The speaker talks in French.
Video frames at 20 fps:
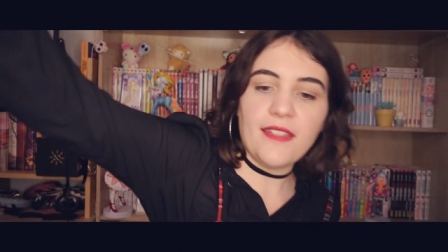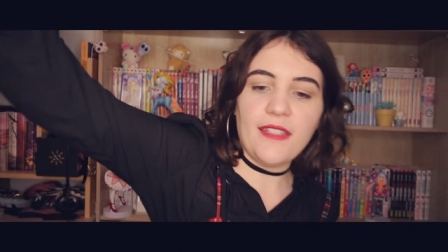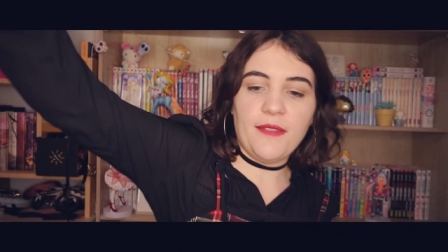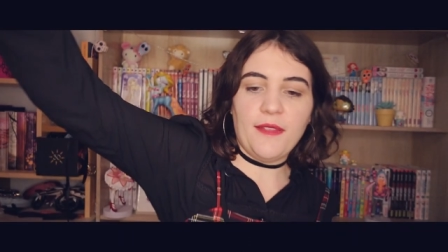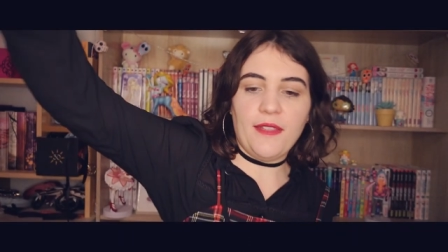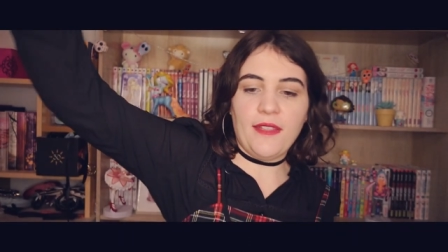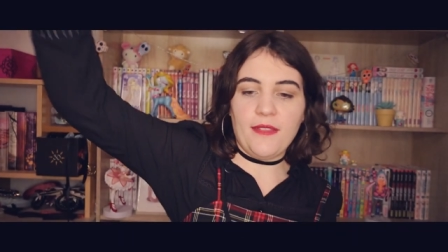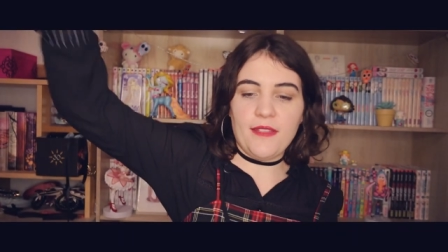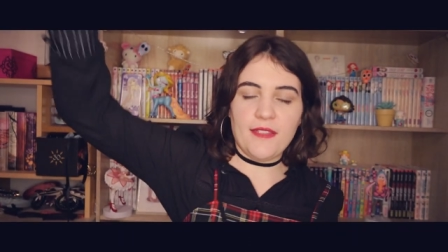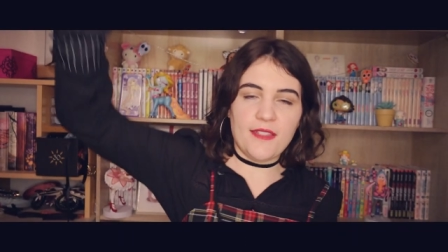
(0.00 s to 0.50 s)

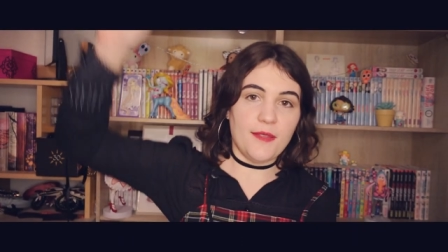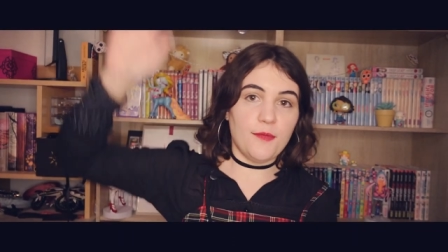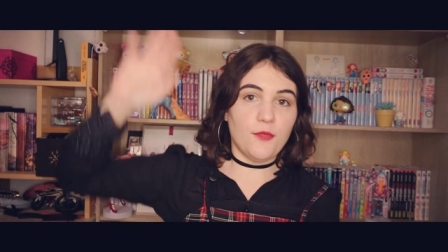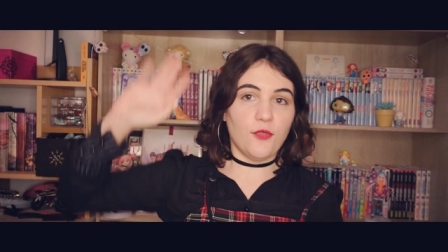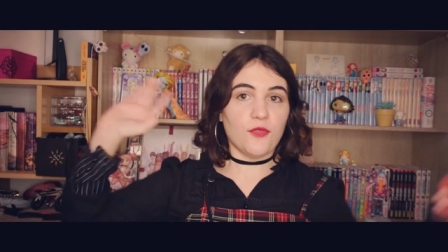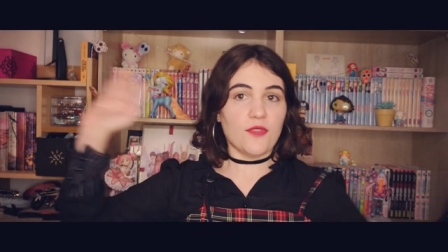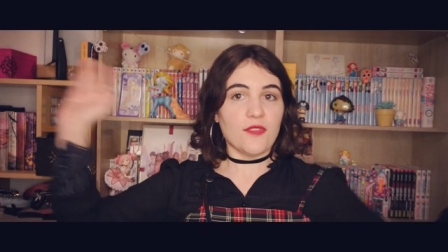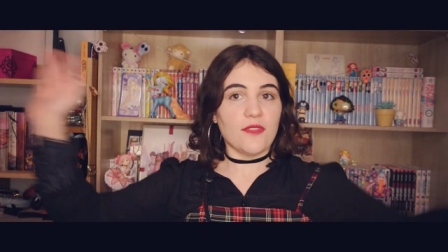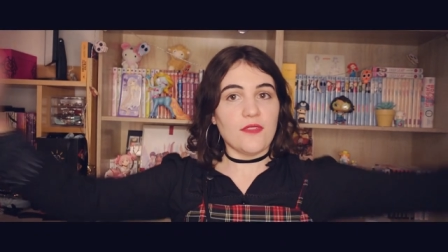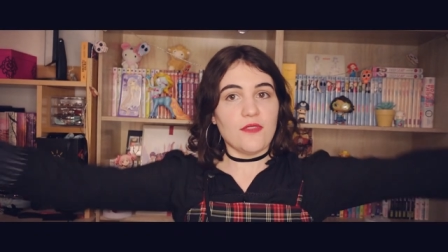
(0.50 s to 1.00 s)
Et c'est
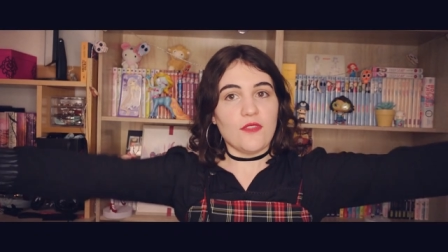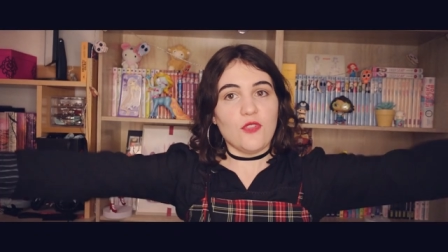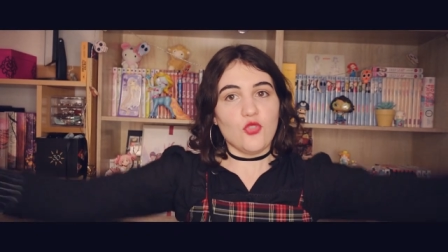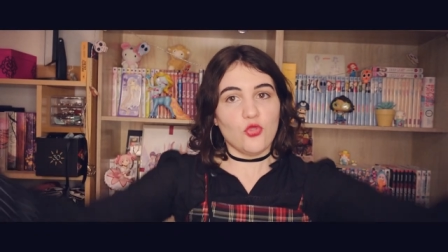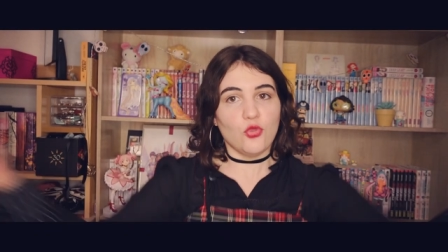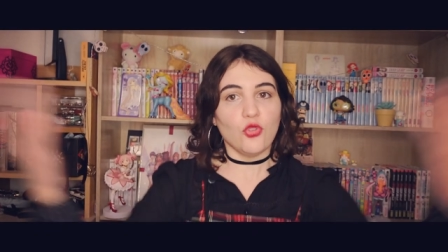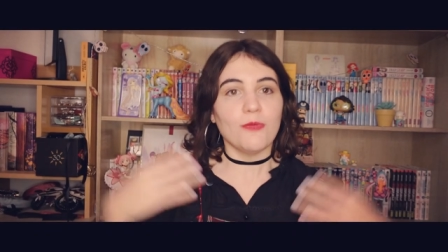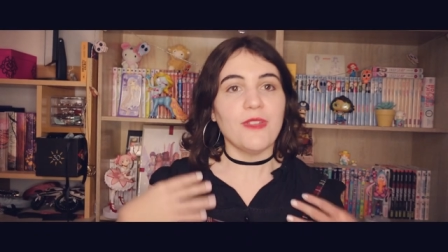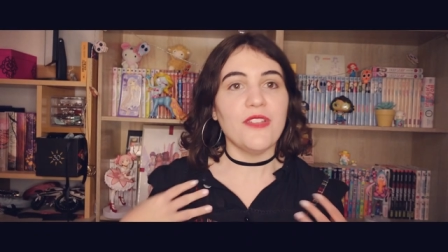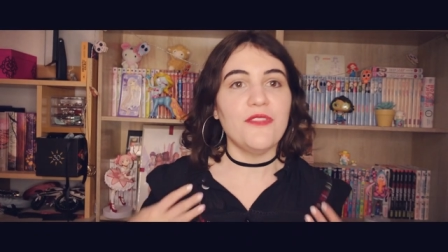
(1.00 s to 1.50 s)
bon.
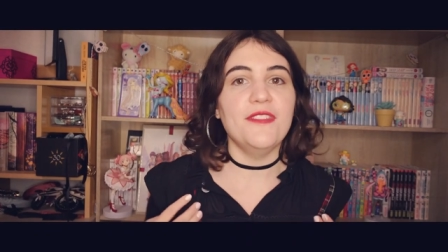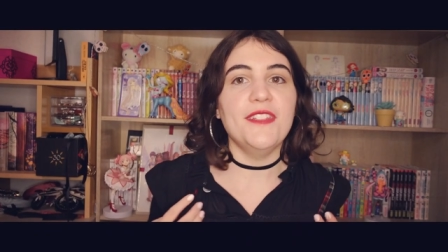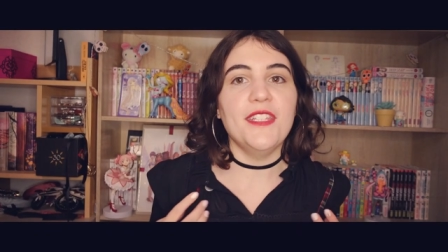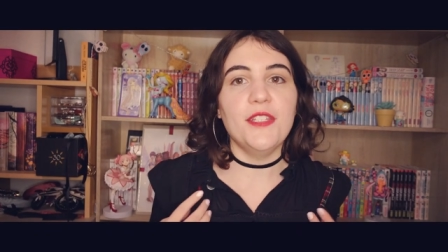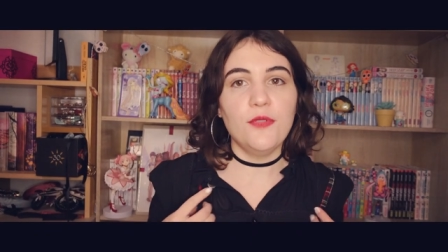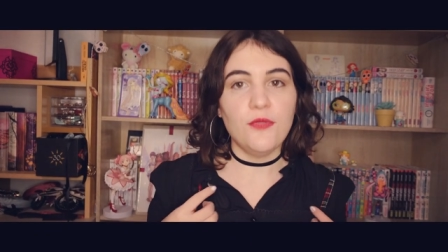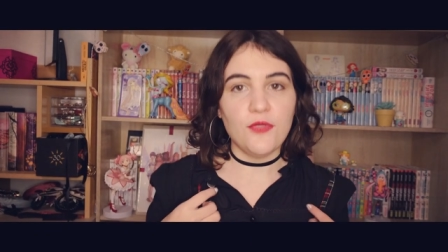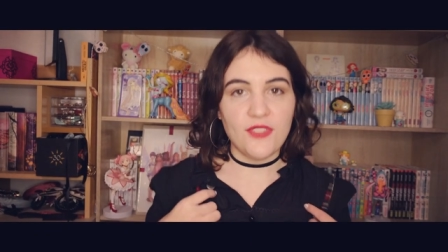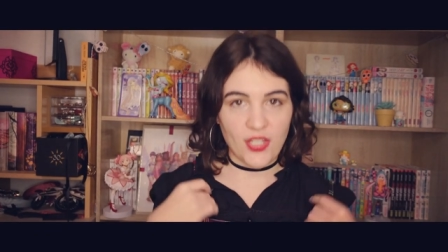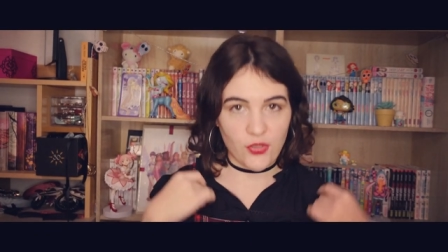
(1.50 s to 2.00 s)
tourne ma
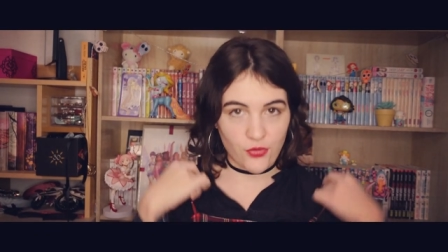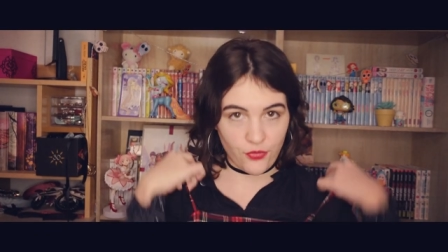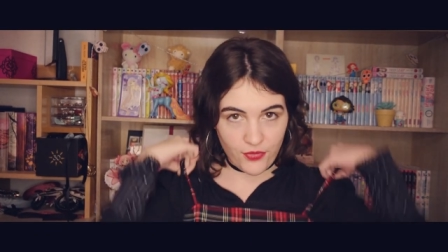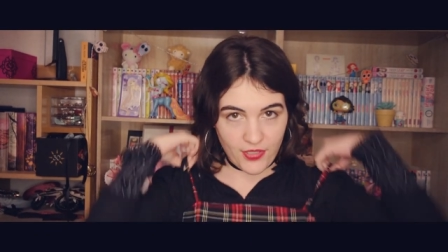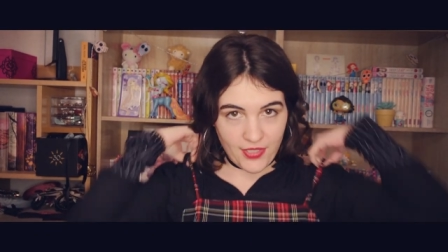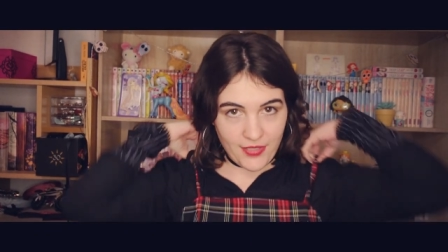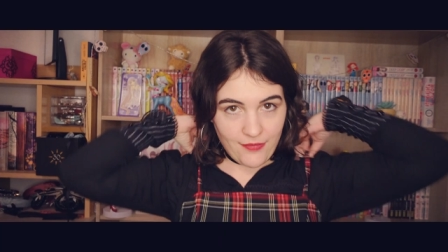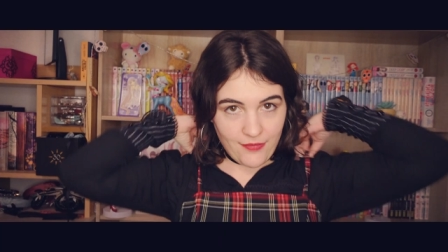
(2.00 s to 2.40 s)
vidéo, ça suffit.